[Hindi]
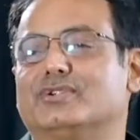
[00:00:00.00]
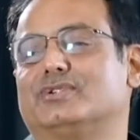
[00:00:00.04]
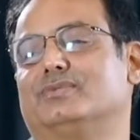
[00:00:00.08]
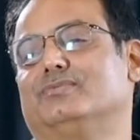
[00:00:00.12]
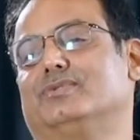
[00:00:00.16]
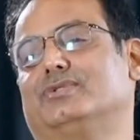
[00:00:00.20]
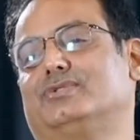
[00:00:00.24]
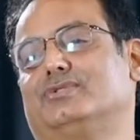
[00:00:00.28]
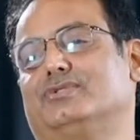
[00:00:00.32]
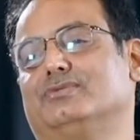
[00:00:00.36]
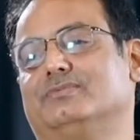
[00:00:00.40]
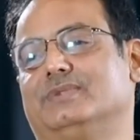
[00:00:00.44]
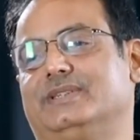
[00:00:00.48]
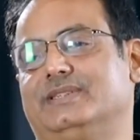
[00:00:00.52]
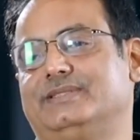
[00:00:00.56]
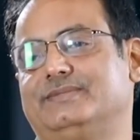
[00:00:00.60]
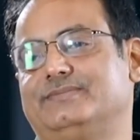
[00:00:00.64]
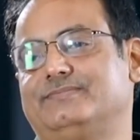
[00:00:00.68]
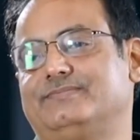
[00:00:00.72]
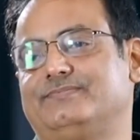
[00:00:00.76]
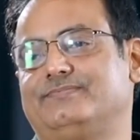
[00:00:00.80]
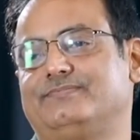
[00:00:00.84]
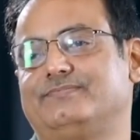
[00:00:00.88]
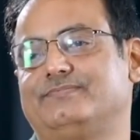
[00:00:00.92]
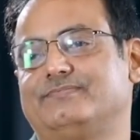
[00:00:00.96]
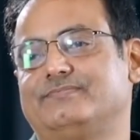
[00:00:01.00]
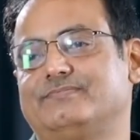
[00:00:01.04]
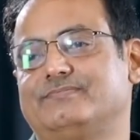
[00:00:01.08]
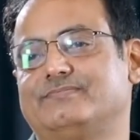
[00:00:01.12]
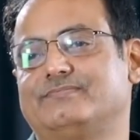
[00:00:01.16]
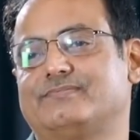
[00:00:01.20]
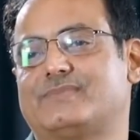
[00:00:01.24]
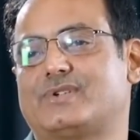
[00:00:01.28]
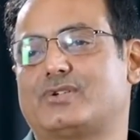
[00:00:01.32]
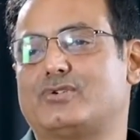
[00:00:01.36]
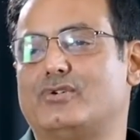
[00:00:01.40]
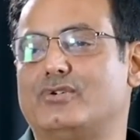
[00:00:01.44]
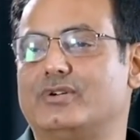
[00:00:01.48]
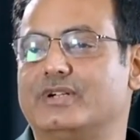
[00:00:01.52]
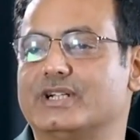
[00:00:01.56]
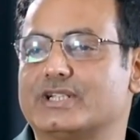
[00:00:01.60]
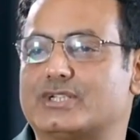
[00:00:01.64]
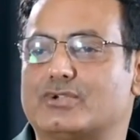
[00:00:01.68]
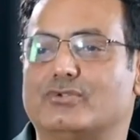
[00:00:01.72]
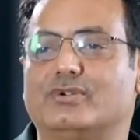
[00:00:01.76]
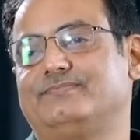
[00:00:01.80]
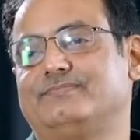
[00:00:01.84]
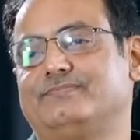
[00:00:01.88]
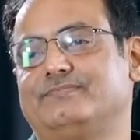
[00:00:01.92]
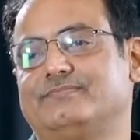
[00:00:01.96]
बहुत बहुत तुम्हें
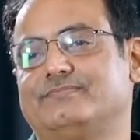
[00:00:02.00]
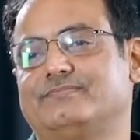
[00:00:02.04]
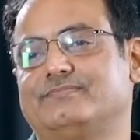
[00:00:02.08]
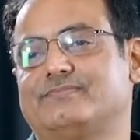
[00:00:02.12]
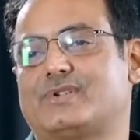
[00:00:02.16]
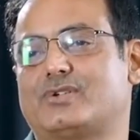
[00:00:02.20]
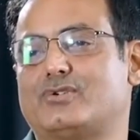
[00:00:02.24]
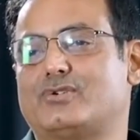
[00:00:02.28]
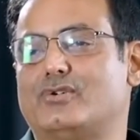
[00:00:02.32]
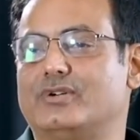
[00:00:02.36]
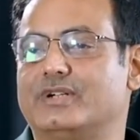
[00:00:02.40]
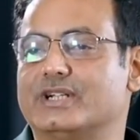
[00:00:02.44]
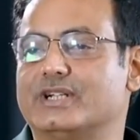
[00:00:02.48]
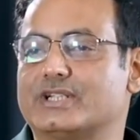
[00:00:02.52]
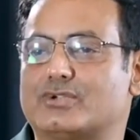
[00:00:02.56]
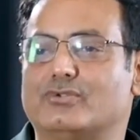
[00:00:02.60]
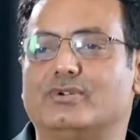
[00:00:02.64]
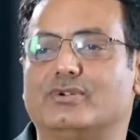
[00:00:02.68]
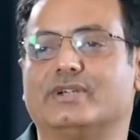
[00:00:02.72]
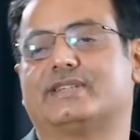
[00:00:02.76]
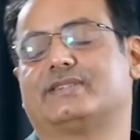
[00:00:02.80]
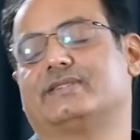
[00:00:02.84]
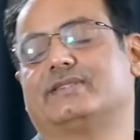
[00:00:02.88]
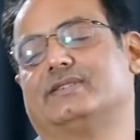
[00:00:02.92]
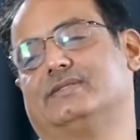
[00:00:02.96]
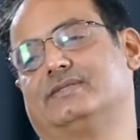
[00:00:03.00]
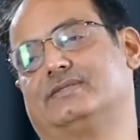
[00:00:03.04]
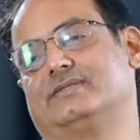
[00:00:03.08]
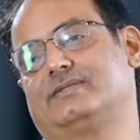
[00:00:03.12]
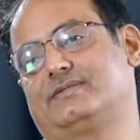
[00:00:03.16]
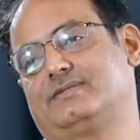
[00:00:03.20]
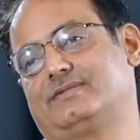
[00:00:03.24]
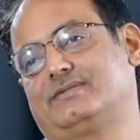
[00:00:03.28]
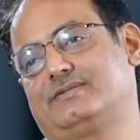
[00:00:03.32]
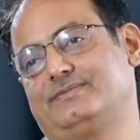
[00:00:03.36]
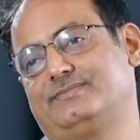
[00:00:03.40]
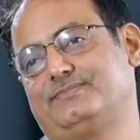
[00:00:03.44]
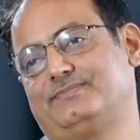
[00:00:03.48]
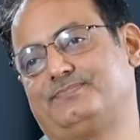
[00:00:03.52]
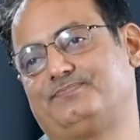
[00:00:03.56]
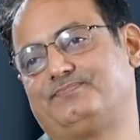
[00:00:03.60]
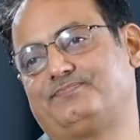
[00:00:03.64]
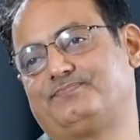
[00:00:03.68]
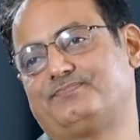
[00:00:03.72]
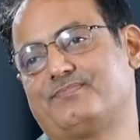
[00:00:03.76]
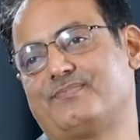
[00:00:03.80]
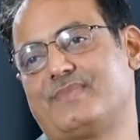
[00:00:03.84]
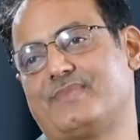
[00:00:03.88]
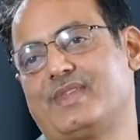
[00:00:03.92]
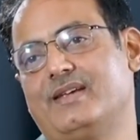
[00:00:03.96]
तो कॉन्ग्रेचुलेशन
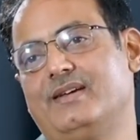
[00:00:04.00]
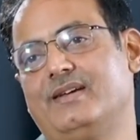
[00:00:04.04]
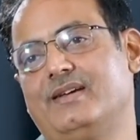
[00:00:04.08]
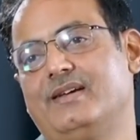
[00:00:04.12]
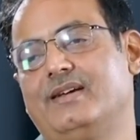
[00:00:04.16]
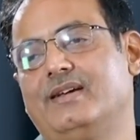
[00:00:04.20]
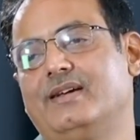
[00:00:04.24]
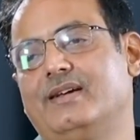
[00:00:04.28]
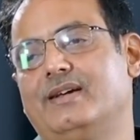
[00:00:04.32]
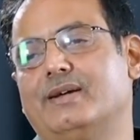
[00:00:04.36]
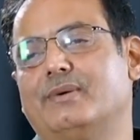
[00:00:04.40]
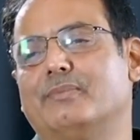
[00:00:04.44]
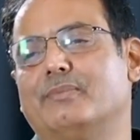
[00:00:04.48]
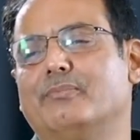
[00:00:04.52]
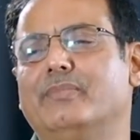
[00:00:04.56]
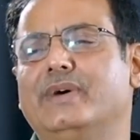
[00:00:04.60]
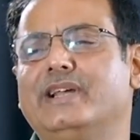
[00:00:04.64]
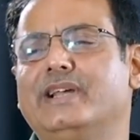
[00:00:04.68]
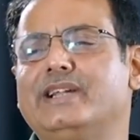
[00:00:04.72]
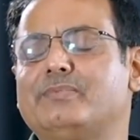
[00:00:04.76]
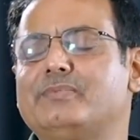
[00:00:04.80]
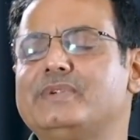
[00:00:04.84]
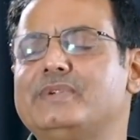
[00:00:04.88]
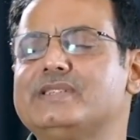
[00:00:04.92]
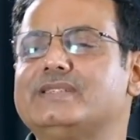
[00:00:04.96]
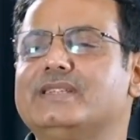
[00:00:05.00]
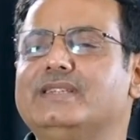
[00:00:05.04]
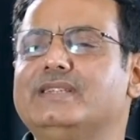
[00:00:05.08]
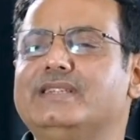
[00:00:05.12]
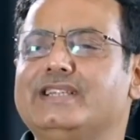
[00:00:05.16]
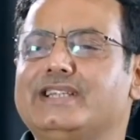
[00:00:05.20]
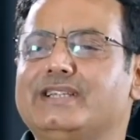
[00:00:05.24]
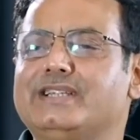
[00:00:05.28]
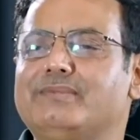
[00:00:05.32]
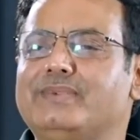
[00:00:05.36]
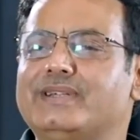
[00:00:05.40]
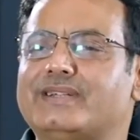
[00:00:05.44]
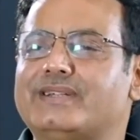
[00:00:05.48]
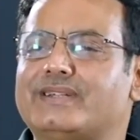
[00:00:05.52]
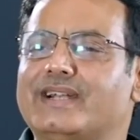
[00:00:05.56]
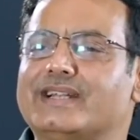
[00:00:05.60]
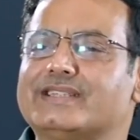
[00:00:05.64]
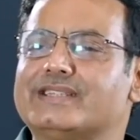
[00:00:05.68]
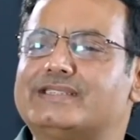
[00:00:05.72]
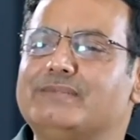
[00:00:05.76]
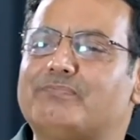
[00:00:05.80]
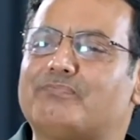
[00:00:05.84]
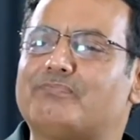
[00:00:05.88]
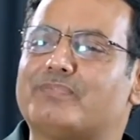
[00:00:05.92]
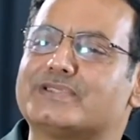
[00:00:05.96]
मैंने अपनी ज़िंदगी में
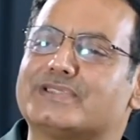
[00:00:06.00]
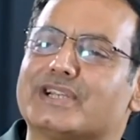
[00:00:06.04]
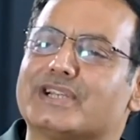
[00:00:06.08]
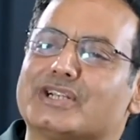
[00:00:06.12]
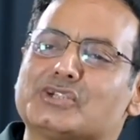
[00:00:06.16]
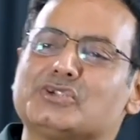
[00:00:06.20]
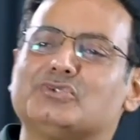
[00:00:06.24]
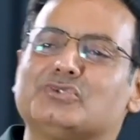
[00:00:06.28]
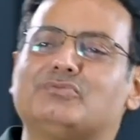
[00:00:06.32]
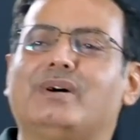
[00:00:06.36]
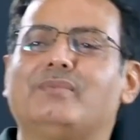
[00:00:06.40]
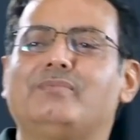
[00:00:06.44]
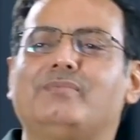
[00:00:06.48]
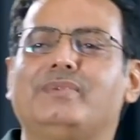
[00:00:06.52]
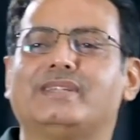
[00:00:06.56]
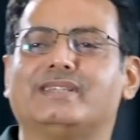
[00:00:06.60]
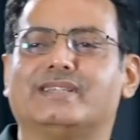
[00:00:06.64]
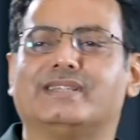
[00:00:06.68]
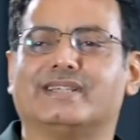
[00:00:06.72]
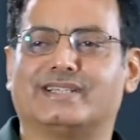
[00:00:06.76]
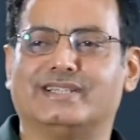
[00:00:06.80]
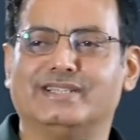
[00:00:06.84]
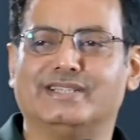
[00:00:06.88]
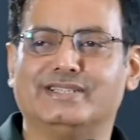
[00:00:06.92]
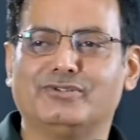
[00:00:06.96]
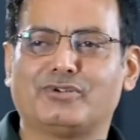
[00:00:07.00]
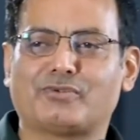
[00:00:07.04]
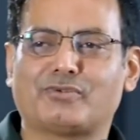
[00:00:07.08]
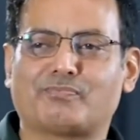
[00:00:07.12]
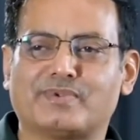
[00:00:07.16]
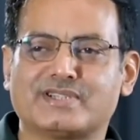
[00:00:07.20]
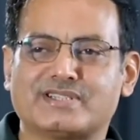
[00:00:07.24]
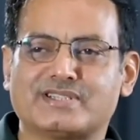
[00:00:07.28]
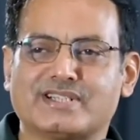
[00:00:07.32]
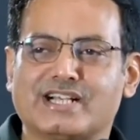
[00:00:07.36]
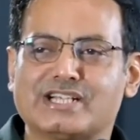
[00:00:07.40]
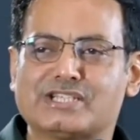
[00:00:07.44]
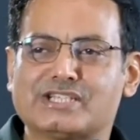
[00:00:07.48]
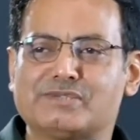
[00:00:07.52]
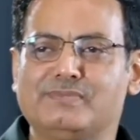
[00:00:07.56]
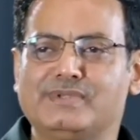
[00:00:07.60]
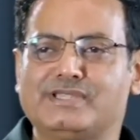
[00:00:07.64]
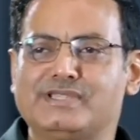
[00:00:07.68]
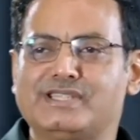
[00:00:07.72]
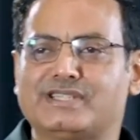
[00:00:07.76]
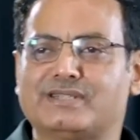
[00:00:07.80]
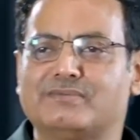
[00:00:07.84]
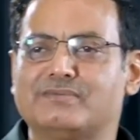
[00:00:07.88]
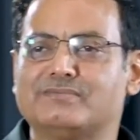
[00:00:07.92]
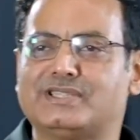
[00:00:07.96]
ऐसे पचासों मामले देखे और पचास
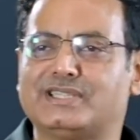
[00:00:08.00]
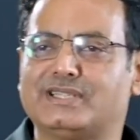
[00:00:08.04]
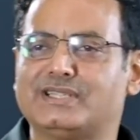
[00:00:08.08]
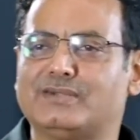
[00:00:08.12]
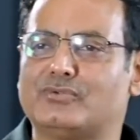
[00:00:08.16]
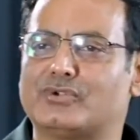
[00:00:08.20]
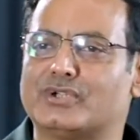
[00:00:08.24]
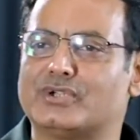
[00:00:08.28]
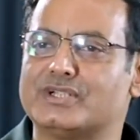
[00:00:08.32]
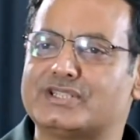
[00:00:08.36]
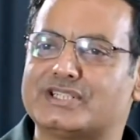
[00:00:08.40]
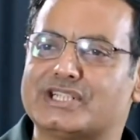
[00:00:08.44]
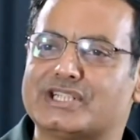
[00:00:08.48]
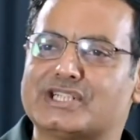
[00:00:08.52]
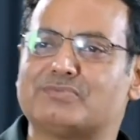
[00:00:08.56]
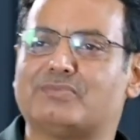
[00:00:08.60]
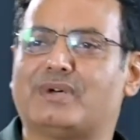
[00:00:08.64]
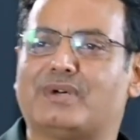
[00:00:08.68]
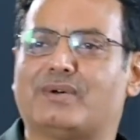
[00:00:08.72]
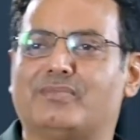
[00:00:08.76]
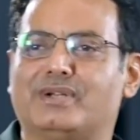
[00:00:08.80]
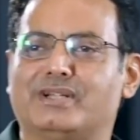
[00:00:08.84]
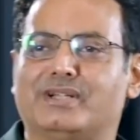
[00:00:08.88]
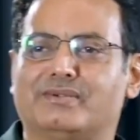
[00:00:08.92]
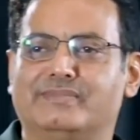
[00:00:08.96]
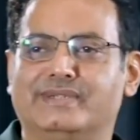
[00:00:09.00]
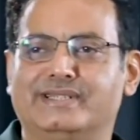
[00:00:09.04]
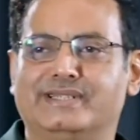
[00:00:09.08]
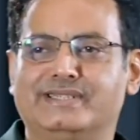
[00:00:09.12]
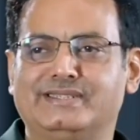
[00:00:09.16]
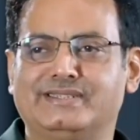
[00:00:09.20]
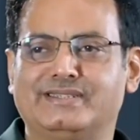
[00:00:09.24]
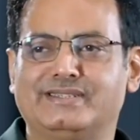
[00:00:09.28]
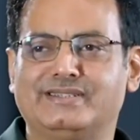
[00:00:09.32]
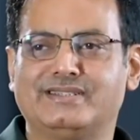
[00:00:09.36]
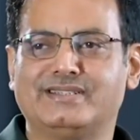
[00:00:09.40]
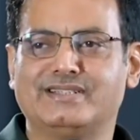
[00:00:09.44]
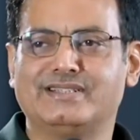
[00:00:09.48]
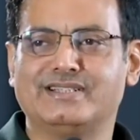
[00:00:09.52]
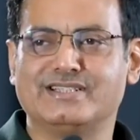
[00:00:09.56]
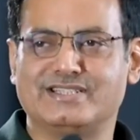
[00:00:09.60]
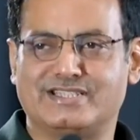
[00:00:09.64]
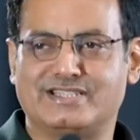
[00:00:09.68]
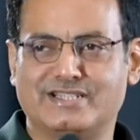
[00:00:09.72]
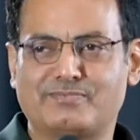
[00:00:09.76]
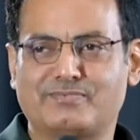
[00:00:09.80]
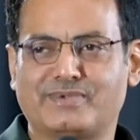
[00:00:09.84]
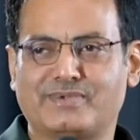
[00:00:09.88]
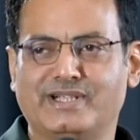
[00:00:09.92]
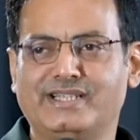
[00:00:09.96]
में से कम से कम उनचास मामले में
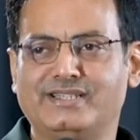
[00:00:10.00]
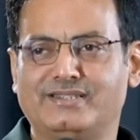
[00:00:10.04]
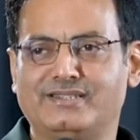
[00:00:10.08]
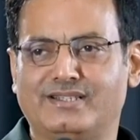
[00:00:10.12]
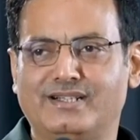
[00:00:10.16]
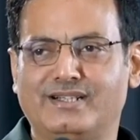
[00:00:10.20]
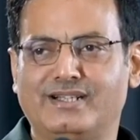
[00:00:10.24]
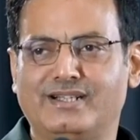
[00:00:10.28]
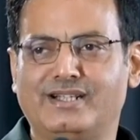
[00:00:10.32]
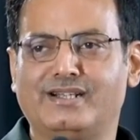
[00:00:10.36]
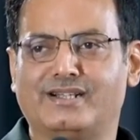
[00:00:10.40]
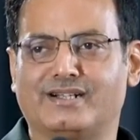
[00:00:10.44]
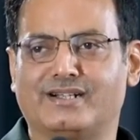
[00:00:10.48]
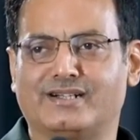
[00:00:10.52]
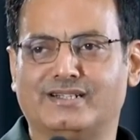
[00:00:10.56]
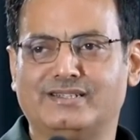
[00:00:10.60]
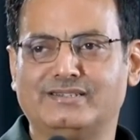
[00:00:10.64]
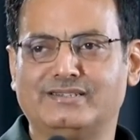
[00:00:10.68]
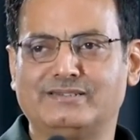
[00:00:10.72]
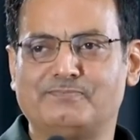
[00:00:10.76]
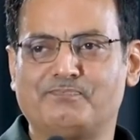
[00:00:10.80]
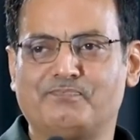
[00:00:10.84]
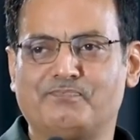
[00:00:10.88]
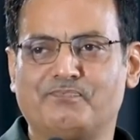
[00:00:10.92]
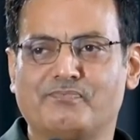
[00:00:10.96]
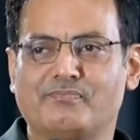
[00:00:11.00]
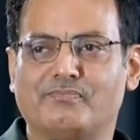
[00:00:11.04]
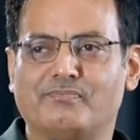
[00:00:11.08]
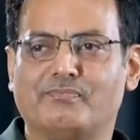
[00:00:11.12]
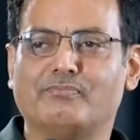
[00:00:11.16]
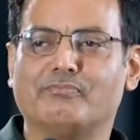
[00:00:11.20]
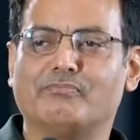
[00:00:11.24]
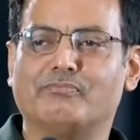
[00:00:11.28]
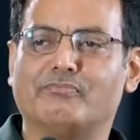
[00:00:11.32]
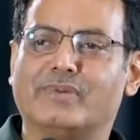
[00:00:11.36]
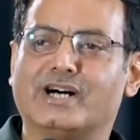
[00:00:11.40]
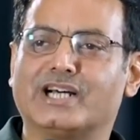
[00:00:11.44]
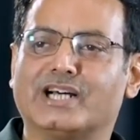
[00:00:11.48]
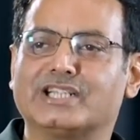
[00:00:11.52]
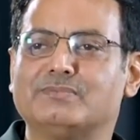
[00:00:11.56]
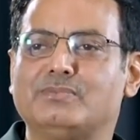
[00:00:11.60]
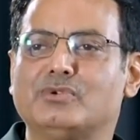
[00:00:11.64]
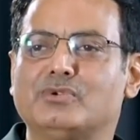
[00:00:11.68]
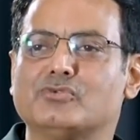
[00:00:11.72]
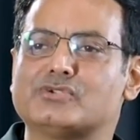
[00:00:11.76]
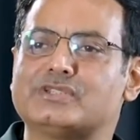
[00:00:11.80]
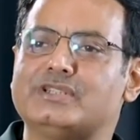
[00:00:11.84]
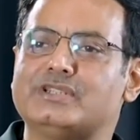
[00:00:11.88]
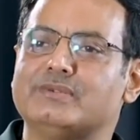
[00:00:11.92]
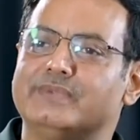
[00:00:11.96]
जब कहीं दिल नहीं लगा बाद
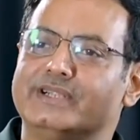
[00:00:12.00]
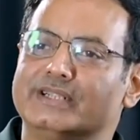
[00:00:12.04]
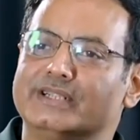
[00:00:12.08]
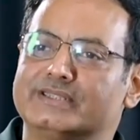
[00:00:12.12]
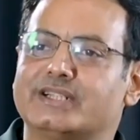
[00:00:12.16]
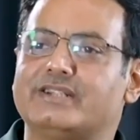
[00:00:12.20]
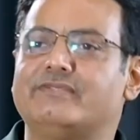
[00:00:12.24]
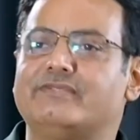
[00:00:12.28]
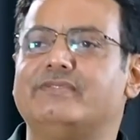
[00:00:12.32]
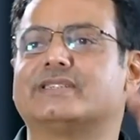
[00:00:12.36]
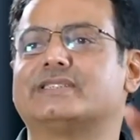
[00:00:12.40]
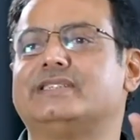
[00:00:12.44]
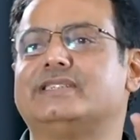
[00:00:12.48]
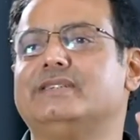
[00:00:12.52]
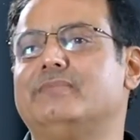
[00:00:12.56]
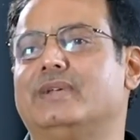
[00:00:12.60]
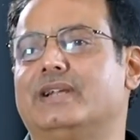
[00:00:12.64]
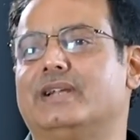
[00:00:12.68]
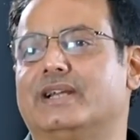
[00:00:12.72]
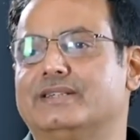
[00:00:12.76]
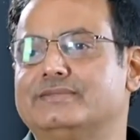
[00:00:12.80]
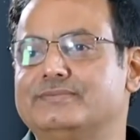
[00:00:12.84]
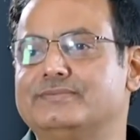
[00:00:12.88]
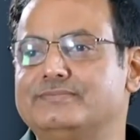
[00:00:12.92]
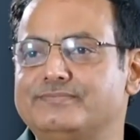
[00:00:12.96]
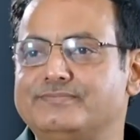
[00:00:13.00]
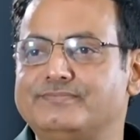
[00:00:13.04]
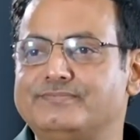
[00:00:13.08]
में उससे बेहतर ही व्यक्ति मिला